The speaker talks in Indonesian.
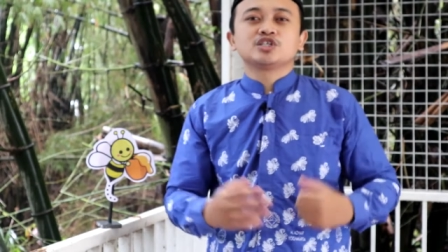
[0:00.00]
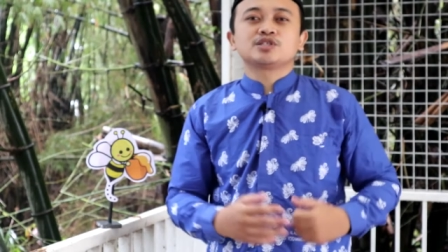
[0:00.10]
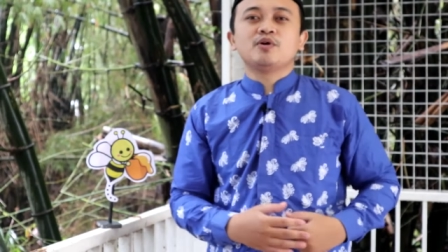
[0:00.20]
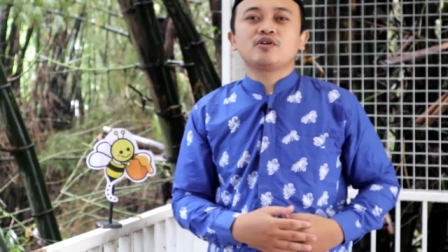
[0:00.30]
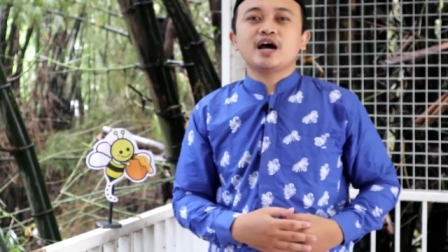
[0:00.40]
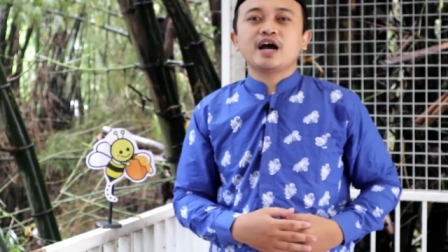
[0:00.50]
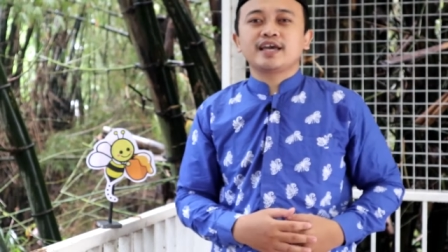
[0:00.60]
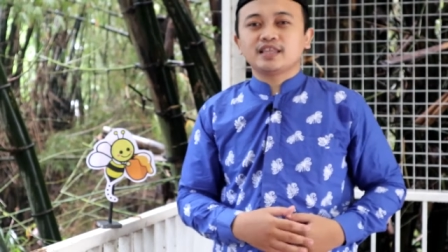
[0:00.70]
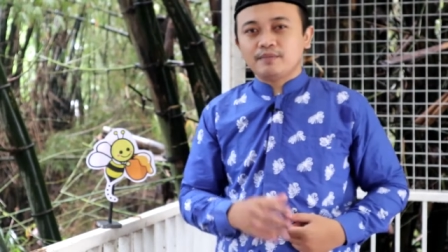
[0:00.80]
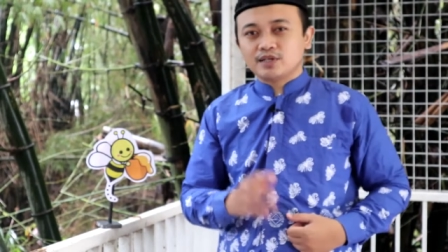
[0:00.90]
Semoga
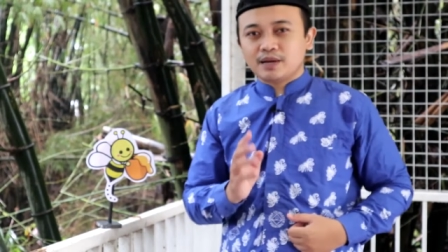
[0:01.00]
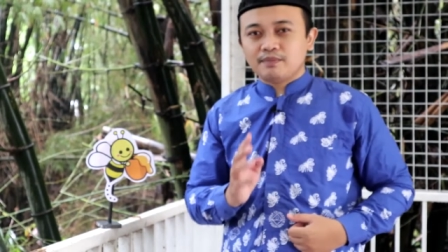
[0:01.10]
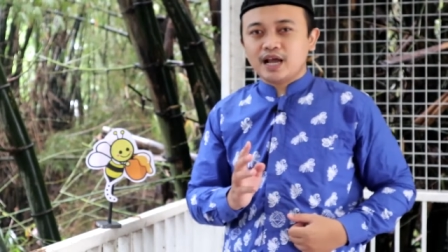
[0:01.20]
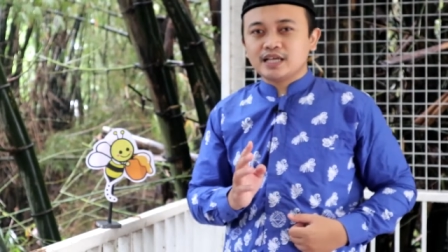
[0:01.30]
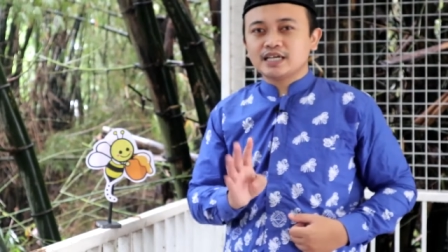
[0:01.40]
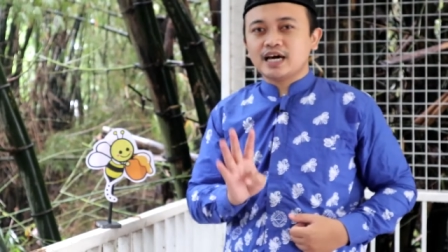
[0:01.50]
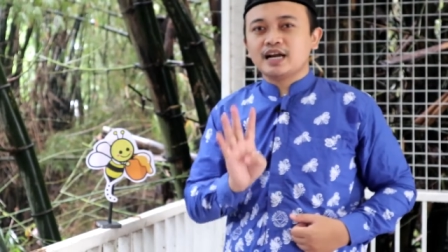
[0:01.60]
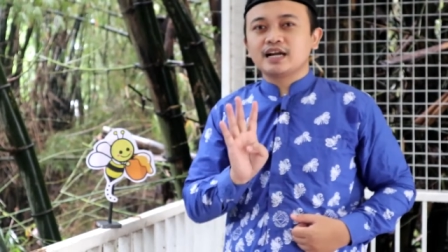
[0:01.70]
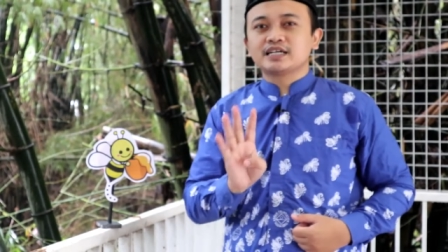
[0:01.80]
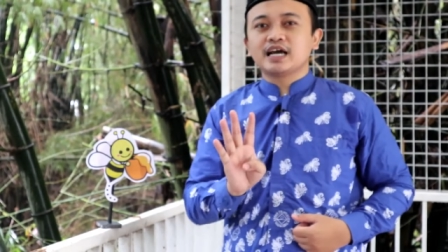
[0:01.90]
kita bisa belajar
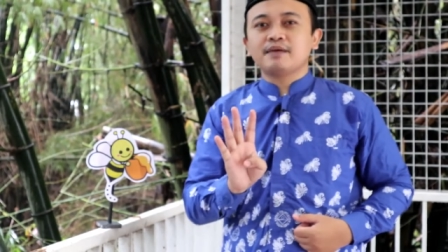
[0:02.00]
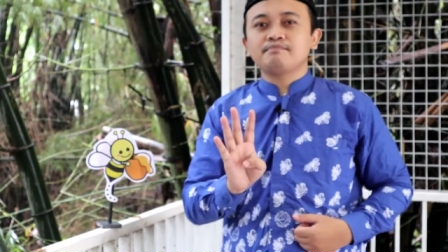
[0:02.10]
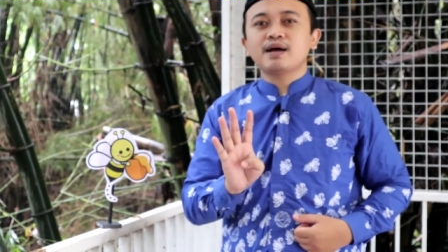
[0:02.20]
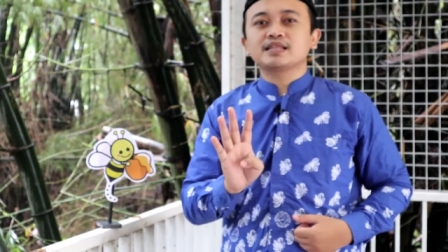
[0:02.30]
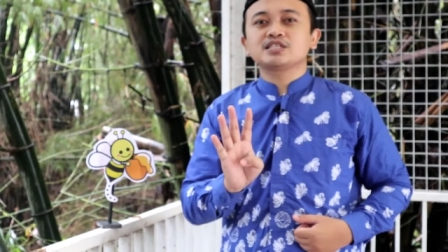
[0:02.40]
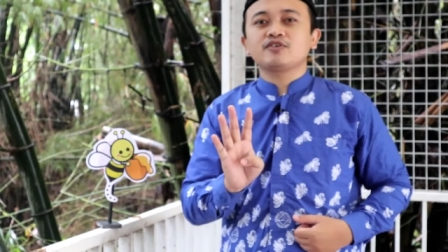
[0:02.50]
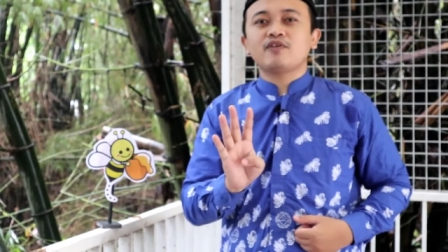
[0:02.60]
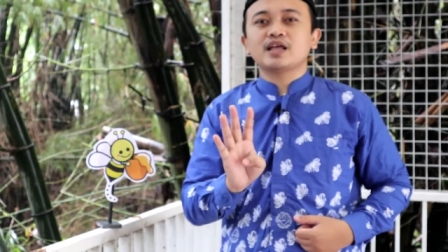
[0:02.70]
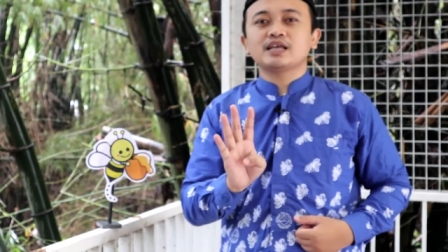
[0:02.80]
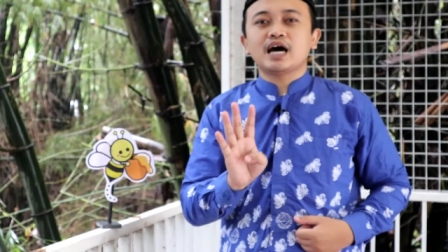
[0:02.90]
dari empat
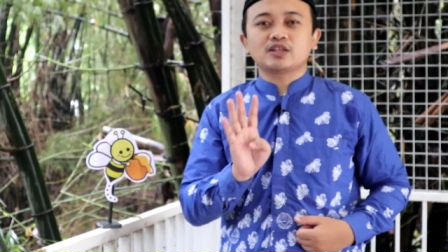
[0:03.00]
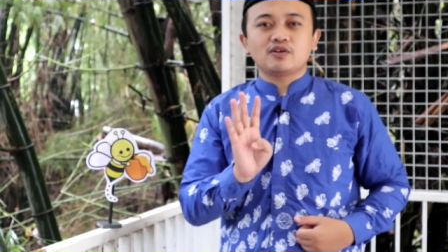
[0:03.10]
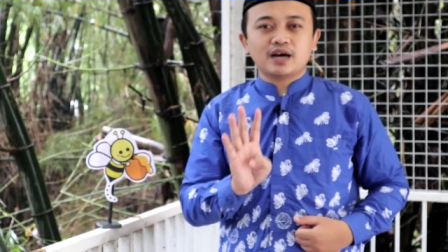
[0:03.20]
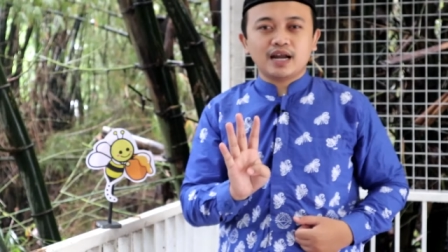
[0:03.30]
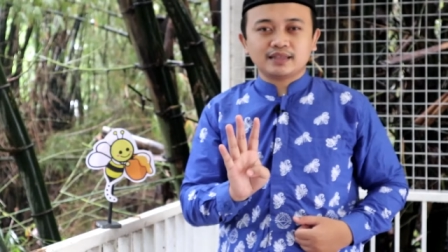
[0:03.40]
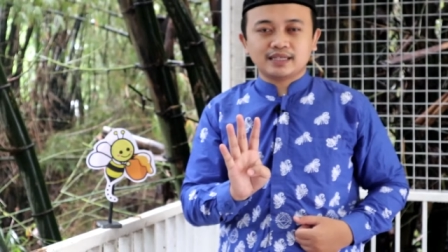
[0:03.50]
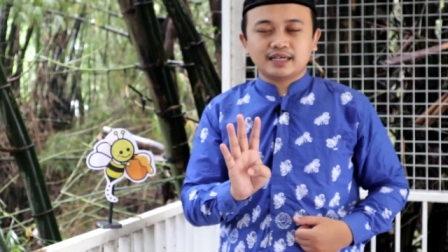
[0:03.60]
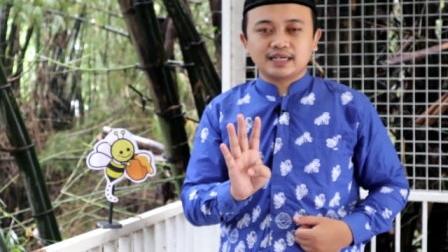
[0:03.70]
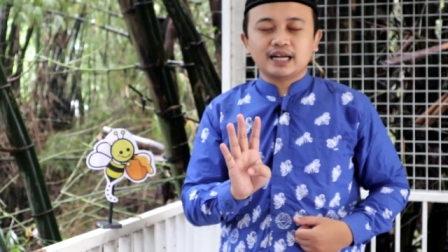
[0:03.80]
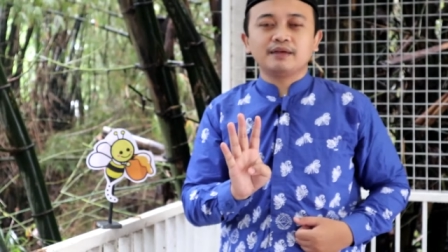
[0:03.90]
sifat atau karakter
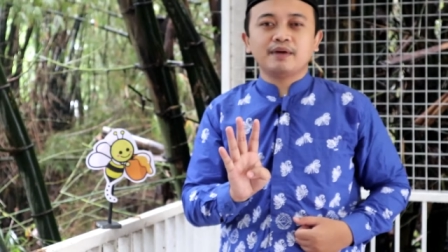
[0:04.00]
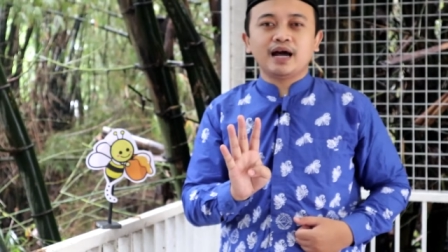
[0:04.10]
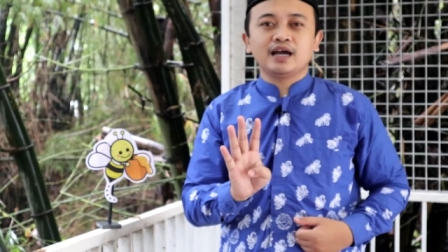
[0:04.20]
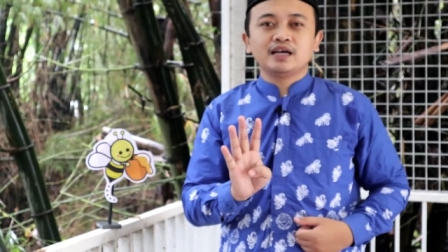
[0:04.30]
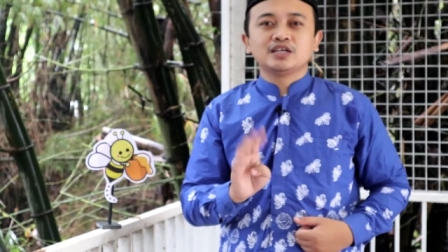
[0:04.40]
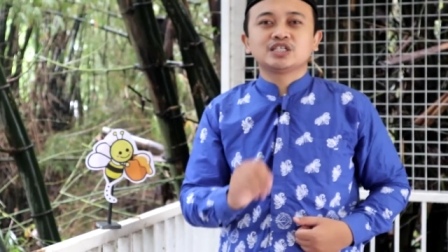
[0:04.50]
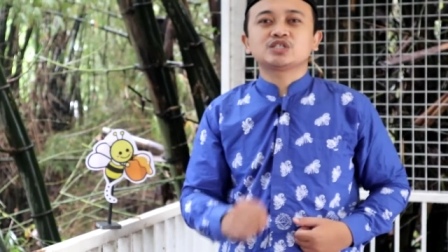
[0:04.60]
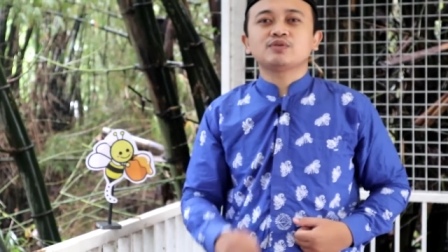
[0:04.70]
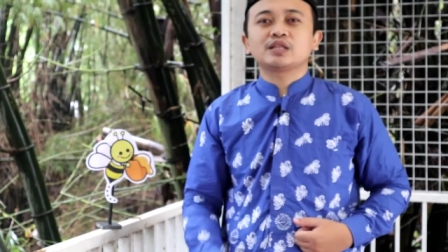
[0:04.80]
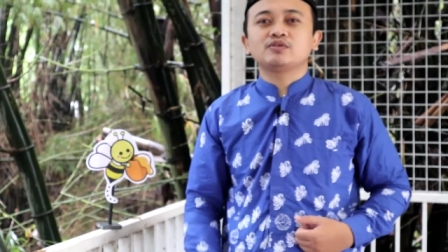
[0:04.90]
dari lebah,
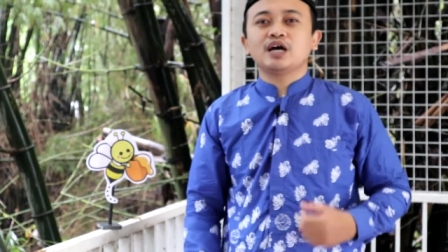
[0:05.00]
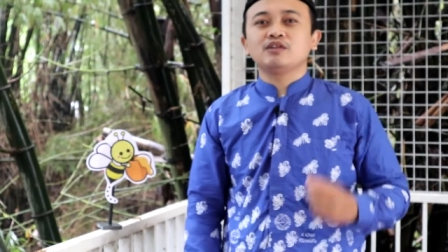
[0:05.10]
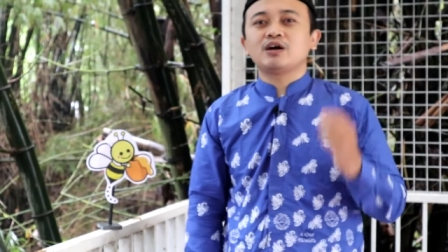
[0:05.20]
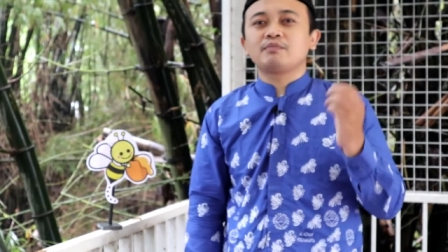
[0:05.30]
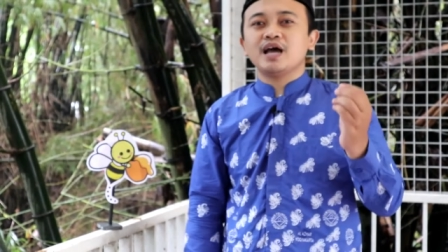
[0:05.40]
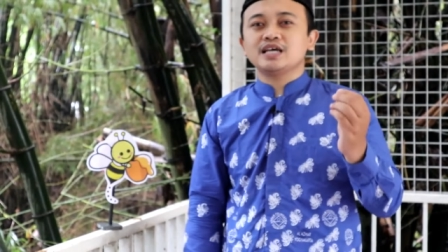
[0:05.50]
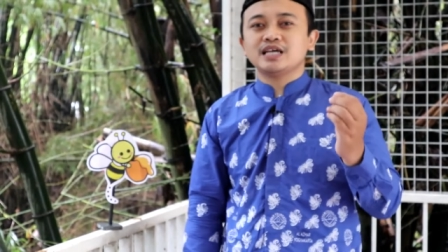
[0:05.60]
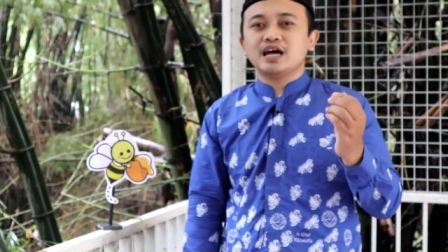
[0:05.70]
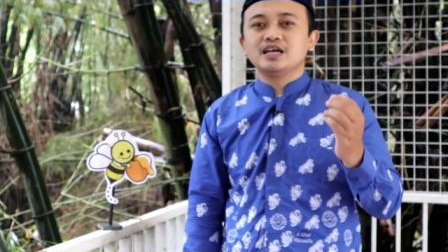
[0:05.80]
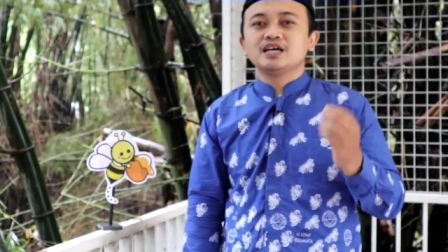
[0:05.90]
sesuatu yang luar
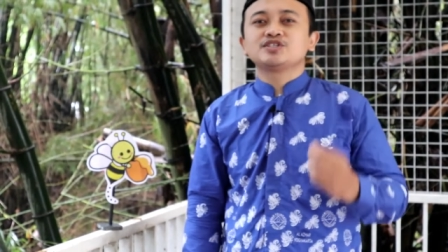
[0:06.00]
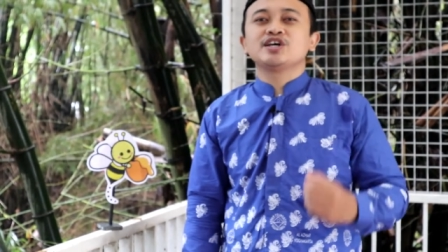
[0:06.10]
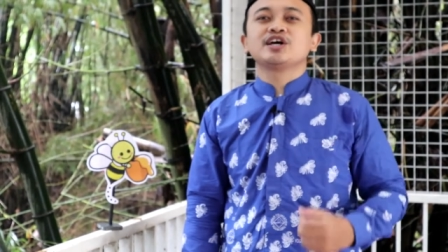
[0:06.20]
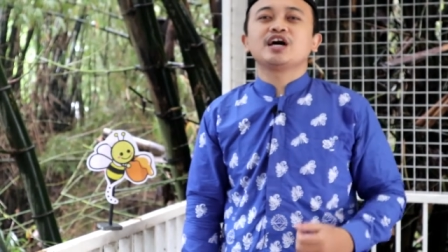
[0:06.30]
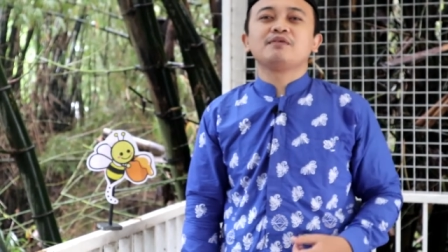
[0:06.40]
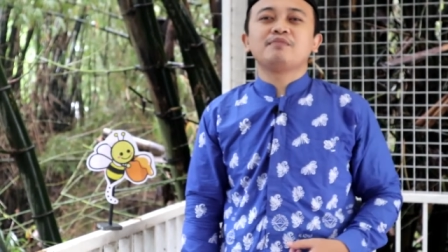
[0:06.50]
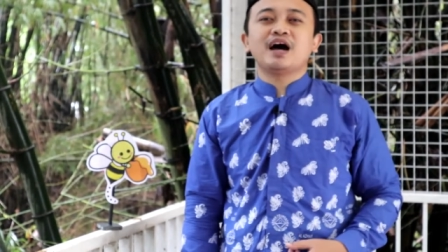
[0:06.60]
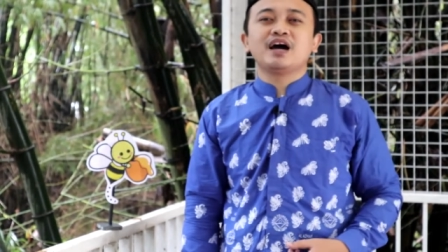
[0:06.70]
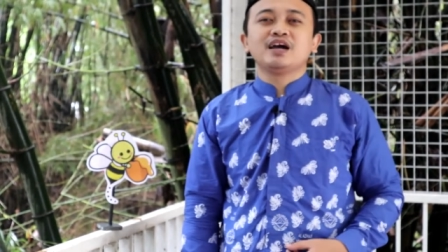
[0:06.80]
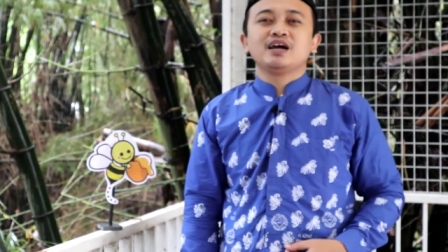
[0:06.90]
biasa sehingga
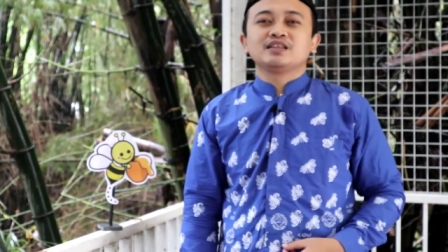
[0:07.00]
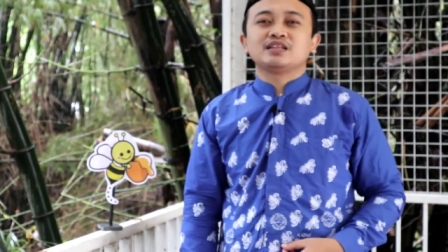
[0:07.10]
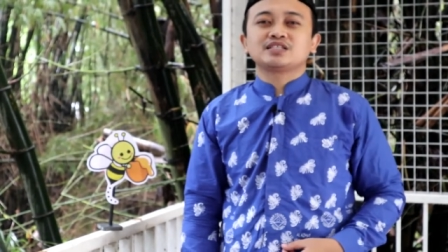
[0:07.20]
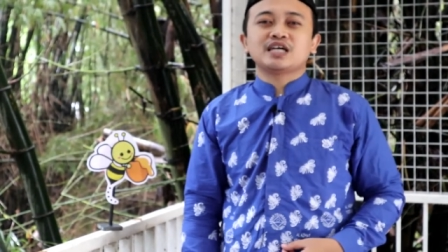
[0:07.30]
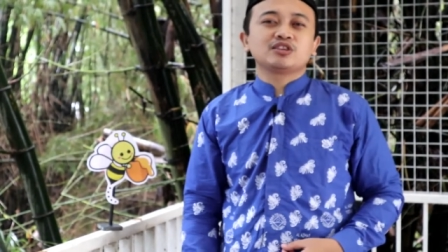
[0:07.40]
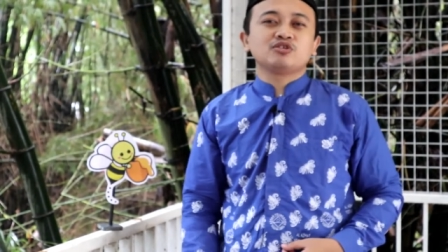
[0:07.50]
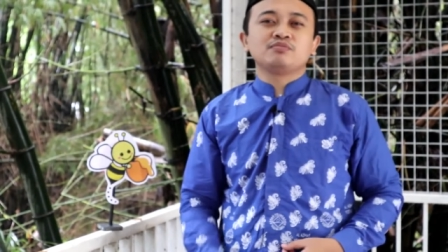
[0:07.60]
lebah tercantum